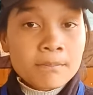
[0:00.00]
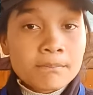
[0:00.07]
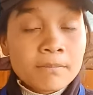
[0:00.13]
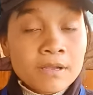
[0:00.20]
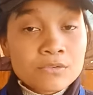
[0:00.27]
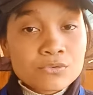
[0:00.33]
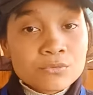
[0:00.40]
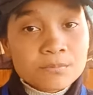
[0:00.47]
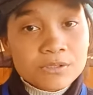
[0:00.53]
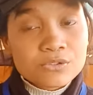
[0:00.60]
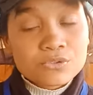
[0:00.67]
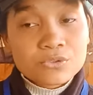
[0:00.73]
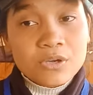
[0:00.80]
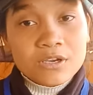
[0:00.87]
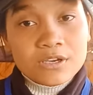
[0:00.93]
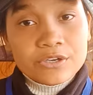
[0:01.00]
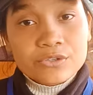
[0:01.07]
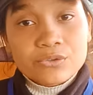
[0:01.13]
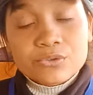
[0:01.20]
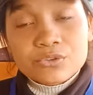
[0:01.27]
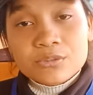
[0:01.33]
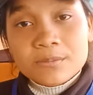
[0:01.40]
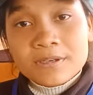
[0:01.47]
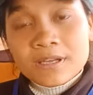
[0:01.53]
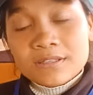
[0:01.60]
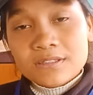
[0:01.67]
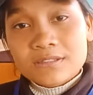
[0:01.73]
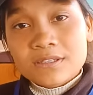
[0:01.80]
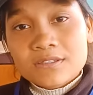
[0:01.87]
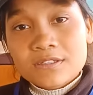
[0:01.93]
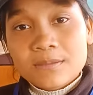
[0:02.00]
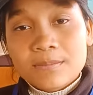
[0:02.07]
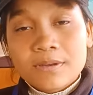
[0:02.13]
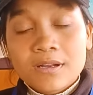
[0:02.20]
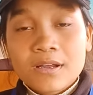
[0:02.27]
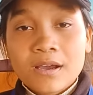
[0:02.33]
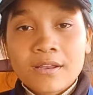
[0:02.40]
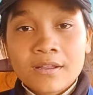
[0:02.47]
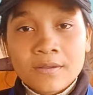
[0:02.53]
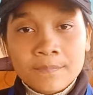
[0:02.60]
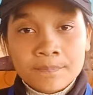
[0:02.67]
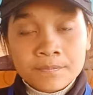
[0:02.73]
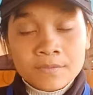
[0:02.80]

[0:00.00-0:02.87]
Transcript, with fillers: मासूम बच्चों और लड़कियों को ही बना देता सबका खाना